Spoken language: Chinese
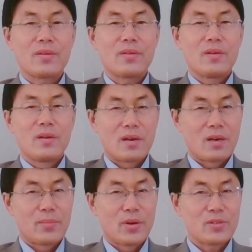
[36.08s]
而
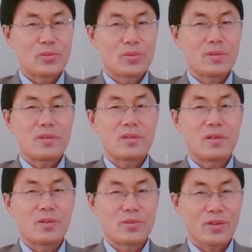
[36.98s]
毛泽东和
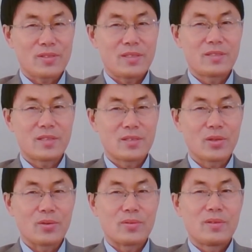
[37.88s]
刘少奇的争
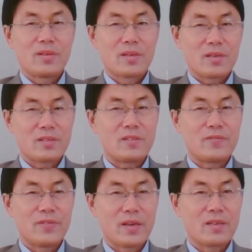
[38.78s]
斗，更是
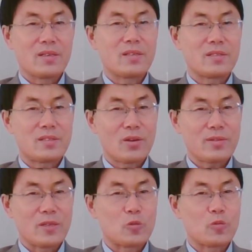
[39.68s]
文革的焦
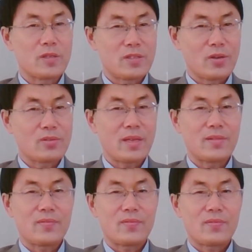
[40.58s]
点中的焦点。
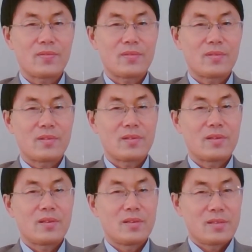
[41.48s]

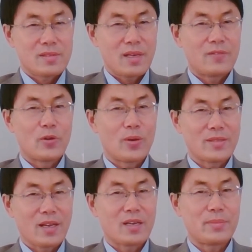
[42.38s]
在文化
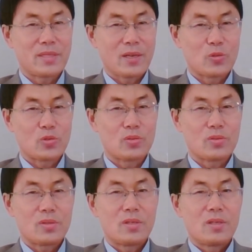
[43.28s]
大革命当中，
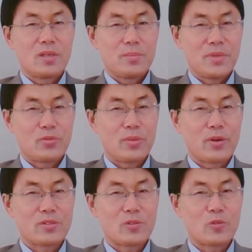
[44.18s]
面对毛
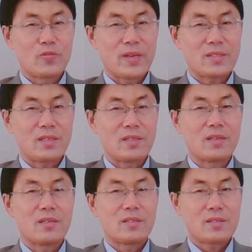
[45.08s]
泽东发起
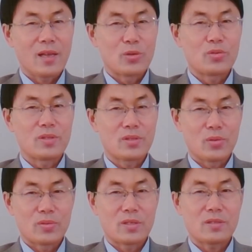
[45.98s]
的残酷的斗争，